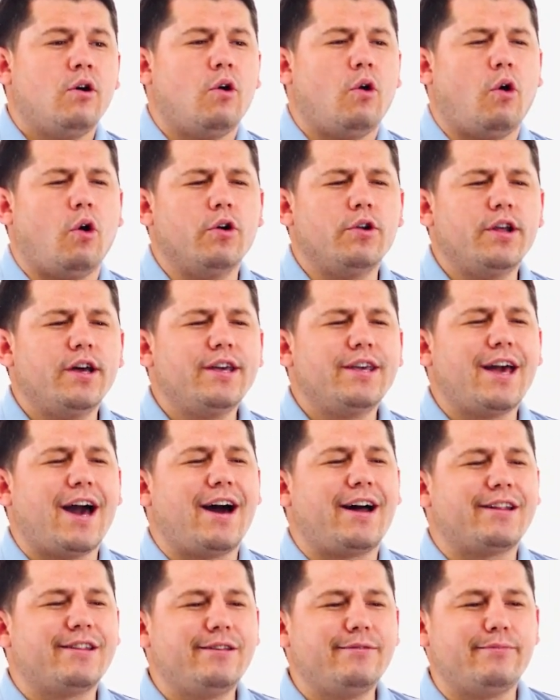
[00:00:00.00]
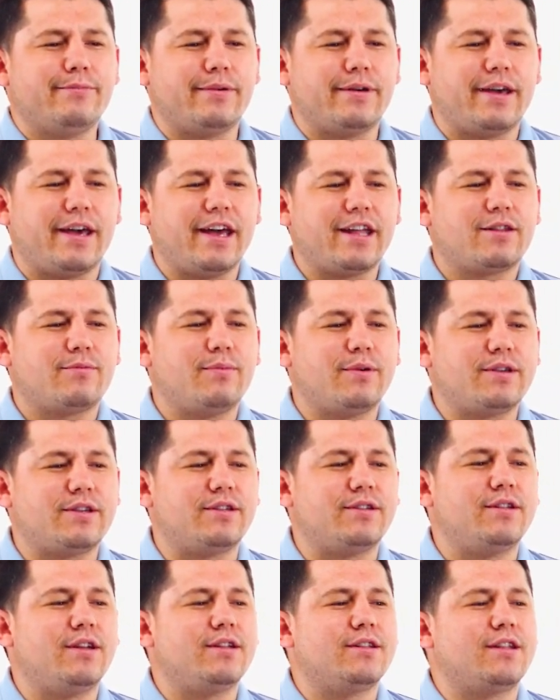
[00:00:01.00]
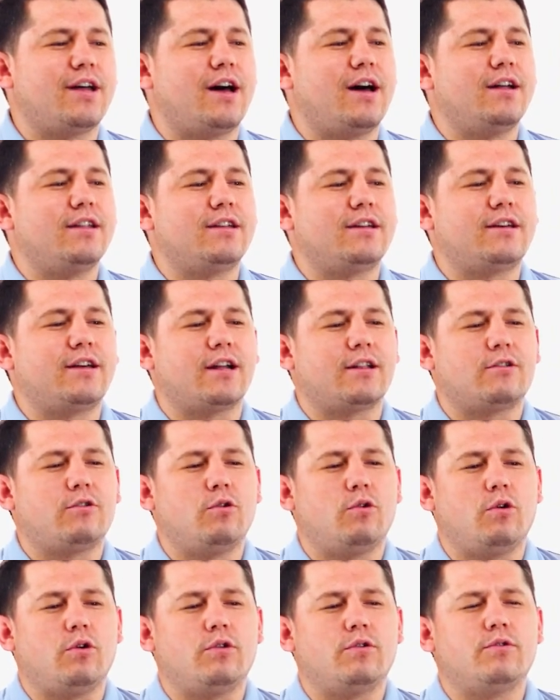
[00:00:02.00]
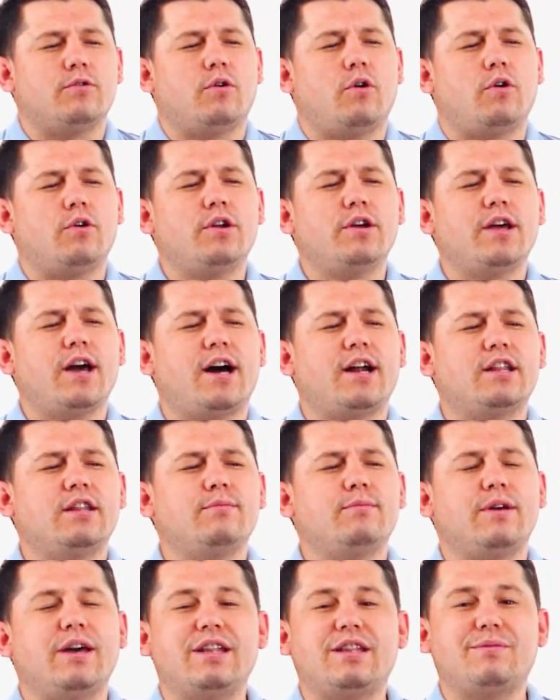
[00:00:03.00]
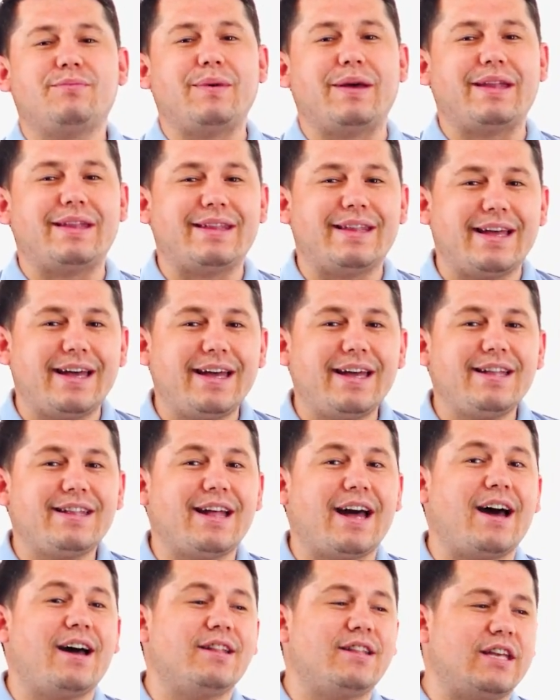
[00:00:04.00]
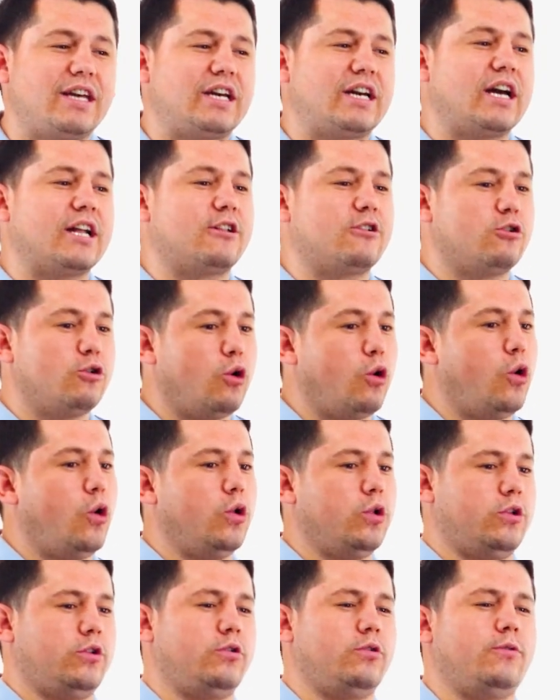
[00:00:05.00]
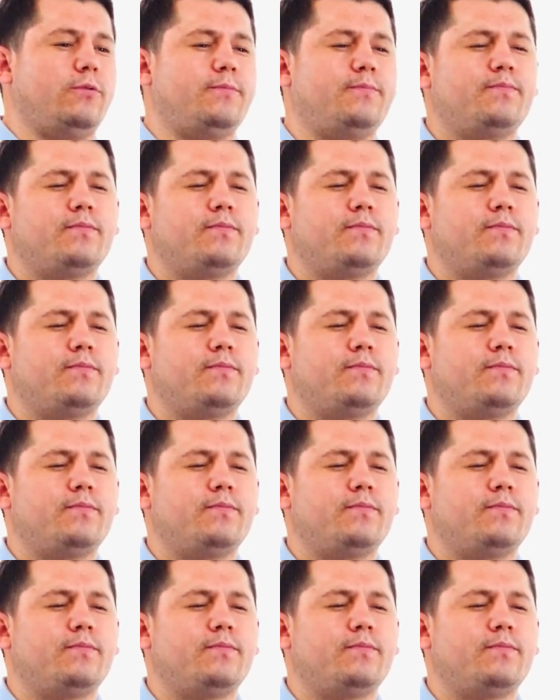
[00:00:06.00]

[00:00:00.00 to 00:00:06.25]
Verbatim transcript: Ona yardım etmesinden daha dikkatli ol. Ona yardım etmende daha dikkatli ol diyor.